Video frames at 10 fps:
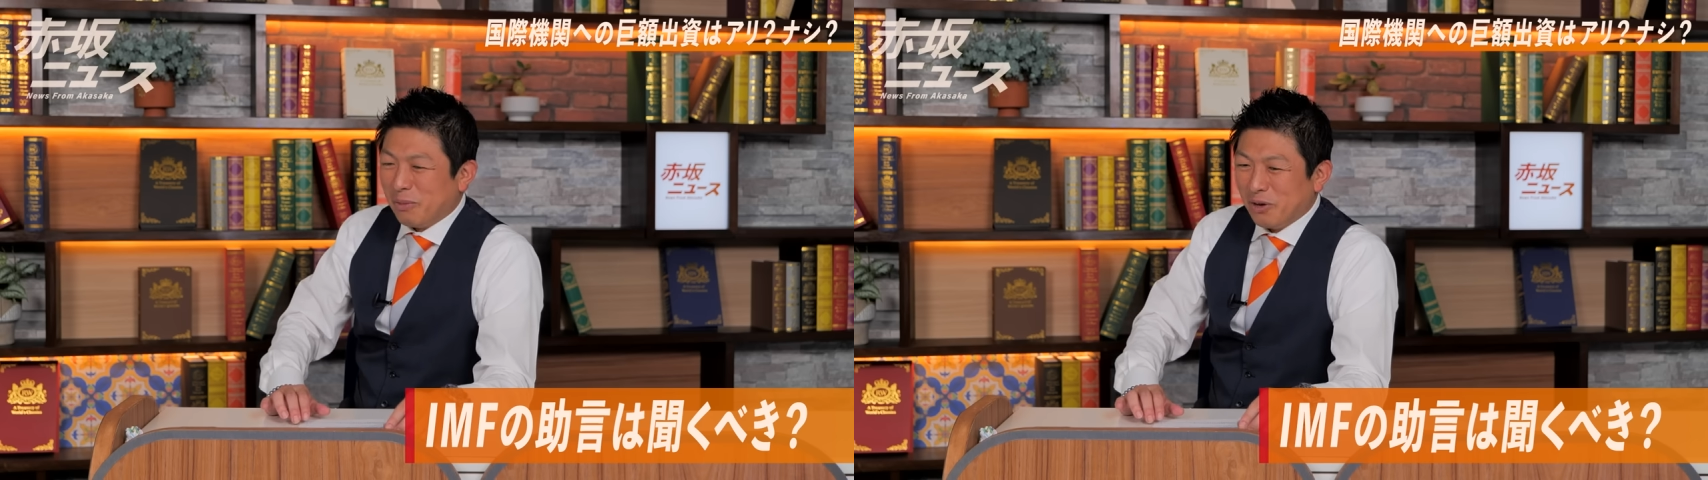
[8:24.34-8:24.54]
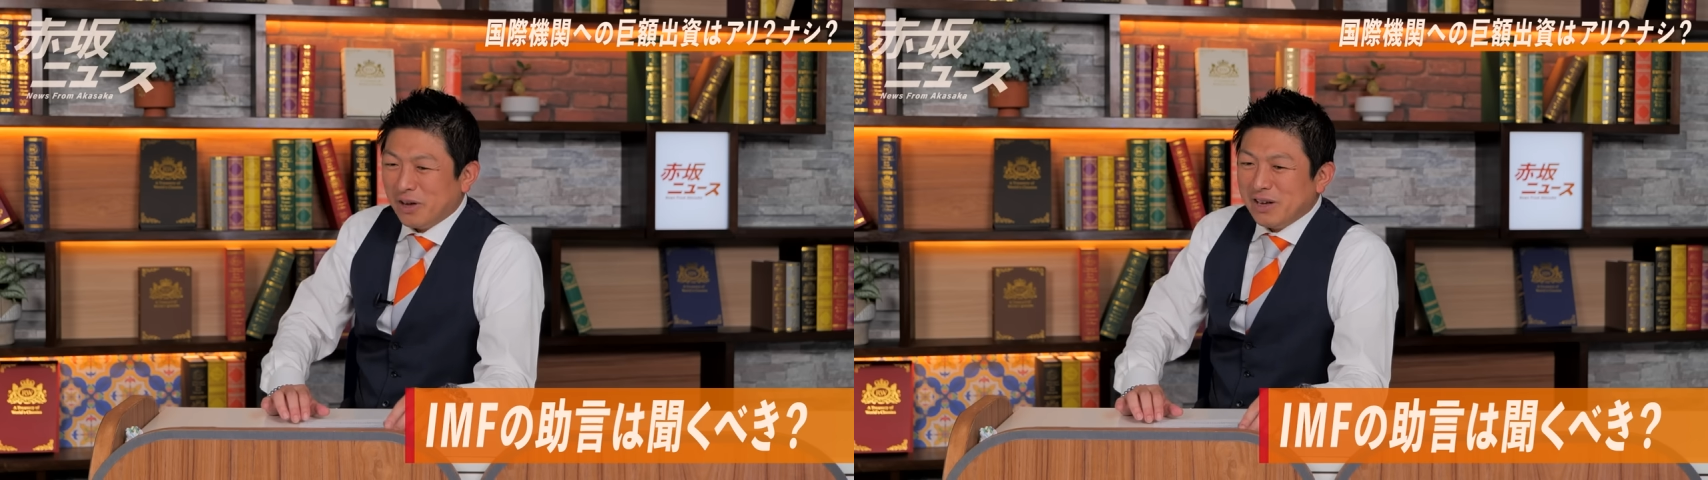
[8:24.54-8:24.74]
僕
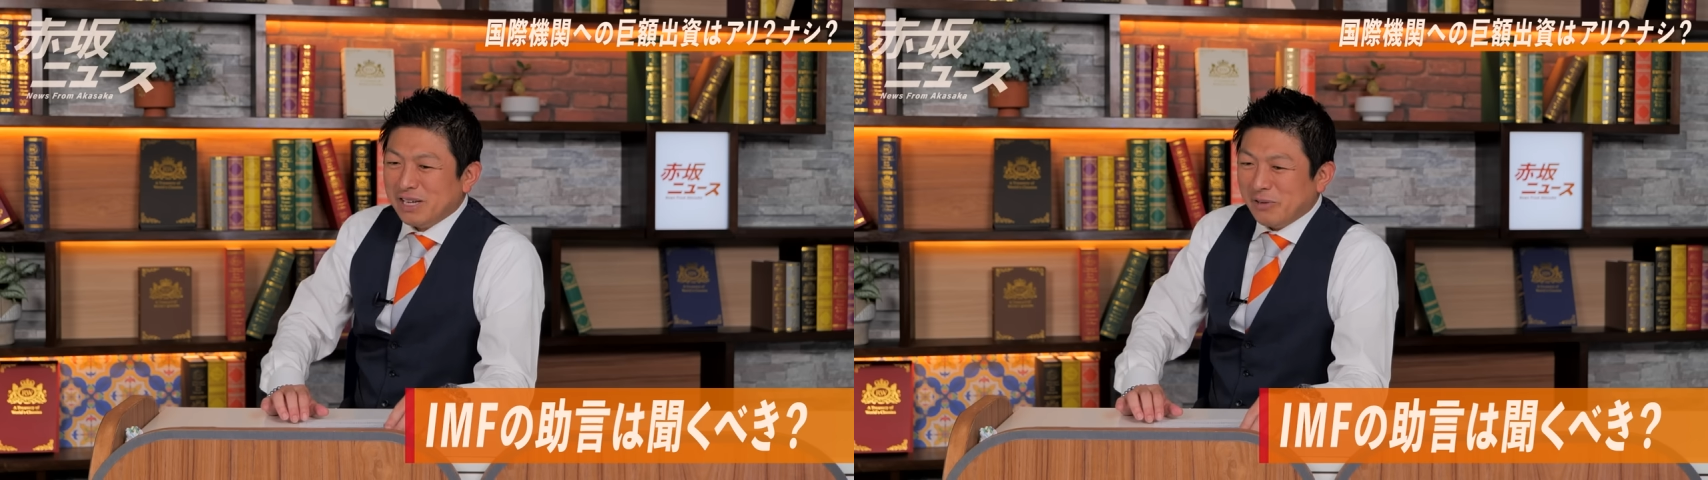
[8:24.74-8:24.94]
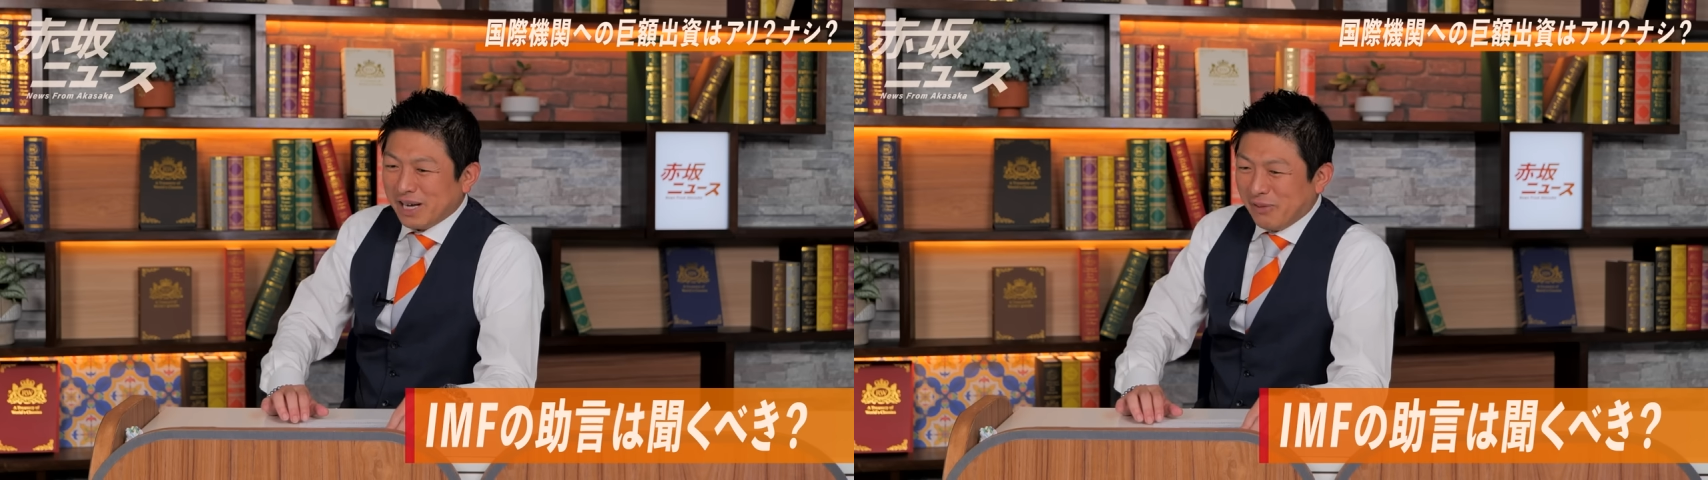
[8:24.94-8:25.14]
はも
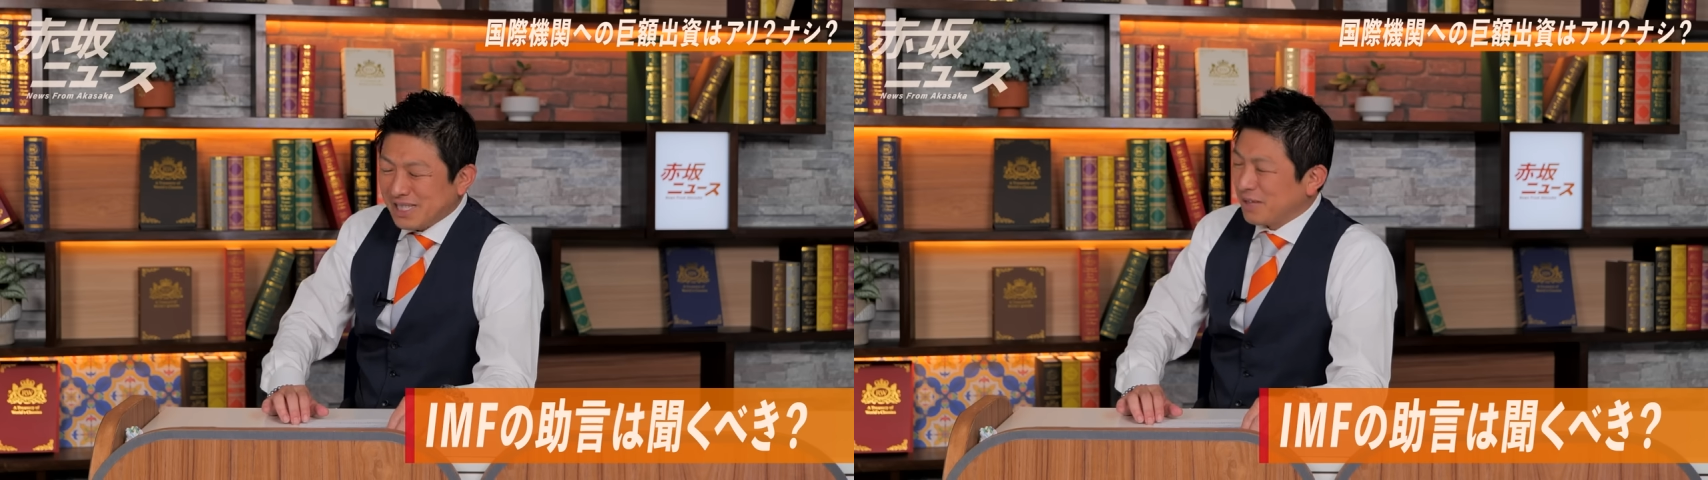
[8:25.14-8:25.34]
うわ、わ